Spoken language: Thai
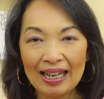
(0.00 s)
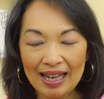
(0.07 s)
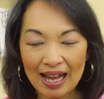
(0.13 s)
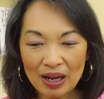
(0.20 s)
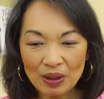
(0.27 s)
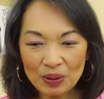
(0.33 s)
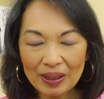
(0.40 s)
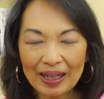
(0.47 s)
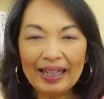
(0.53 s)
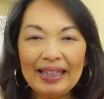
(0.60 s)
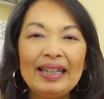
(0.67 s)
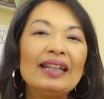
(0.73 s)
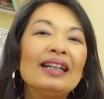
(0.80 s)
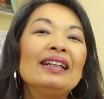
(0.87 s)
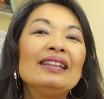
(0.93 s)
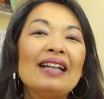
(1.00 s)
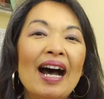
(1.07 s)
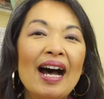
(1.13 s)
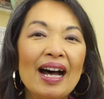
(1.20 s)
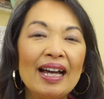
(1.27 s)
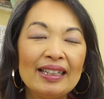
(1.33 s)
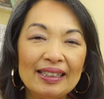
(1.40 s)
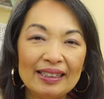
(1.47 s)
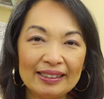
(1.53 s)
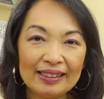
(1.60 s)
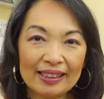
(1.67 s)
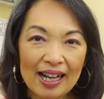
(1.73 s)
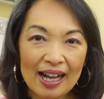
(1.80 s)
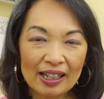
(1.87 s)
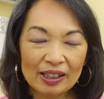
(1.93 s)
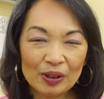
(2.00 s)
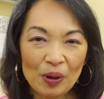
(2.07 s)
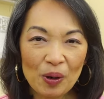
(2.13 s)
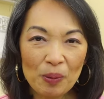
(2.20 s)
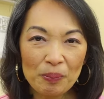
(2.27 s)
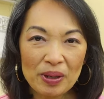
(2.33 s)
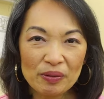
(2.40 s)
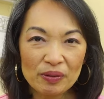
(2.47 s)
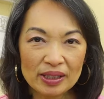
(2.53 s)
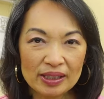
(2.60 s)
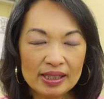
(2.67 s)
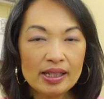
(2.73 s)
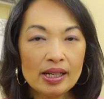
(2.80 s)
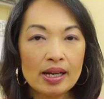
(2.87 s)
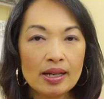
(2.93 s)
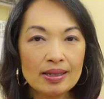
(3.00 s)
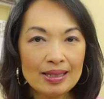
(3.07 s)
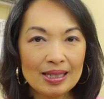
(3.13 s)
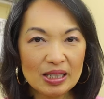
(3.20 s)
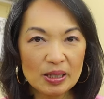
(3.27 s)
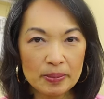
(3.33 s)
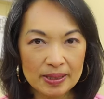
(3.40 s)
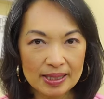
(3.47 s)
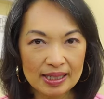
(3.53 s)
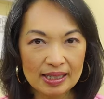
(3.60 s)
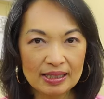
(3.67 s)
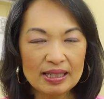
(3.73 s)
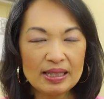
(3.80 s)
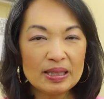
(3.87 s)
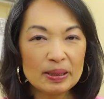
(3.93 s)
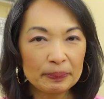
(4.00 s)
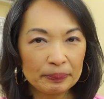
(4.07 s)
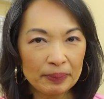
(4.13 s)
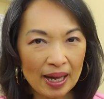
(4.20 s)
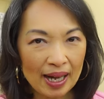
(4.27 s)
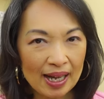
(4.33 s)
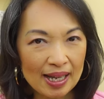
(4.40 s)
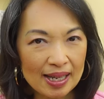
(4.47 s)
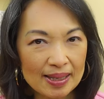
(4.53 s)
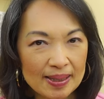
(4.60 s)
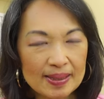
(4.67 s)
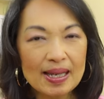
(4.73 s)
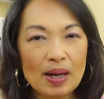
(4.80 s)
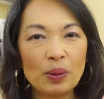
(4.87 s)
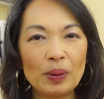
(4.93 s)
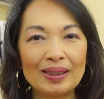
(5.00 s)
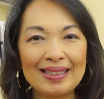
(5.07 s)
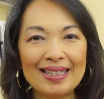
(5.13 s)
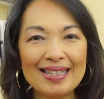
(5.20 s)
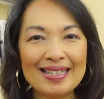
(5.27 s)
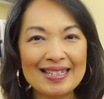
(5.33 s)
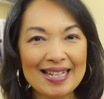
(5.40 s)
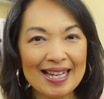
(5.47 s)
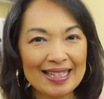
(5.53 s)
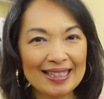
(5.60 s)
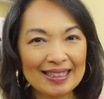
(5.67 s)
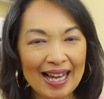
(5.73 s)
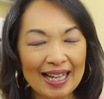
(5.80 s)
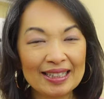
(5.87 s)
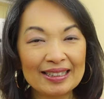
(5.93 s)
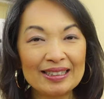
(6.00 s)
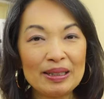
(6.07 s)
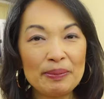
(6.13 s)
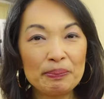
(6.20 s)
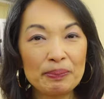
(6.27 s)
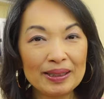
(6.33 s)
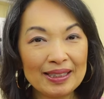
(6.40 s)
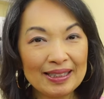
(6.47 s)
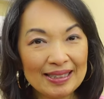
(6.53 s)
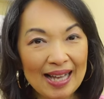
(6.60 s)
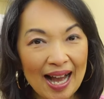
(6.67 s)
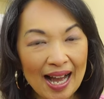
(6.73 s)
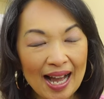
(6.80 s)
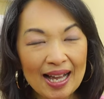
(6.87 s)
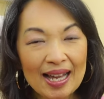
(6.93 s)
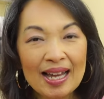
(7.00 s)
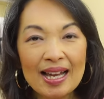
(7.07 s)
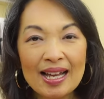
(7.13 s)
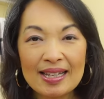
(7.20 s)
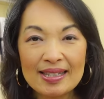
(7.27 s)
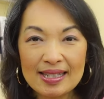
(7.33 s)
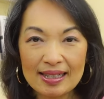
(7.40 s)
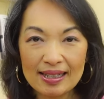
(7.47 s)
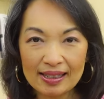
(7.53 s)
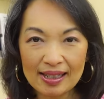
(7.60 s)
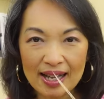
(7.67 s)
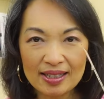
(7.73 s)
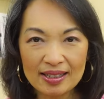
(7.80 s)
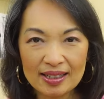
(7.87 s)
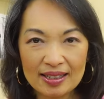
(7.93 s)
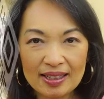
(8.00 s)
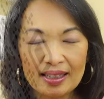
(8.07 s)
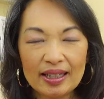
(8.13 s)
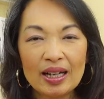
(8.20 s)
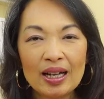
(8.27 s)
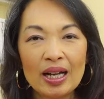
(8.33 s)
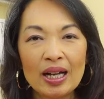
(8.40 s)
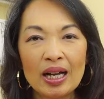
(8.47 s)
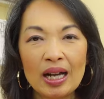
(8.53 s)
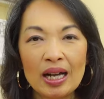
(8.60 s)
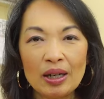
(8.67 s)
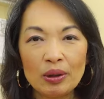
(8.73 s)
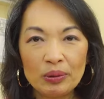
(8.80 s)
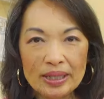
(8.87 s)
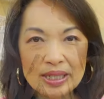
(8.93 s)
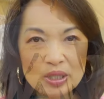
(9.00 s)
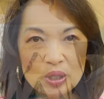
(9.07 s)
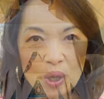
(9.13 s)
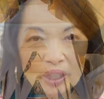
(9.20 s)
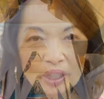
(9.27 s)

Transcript: แล้วอีกงานหนึ่งนะคะ ก็เป็นวันที่ 24-25 เสาร์อาทิตย์เช่นกันที่พัทยา เจอกันที่รีสอ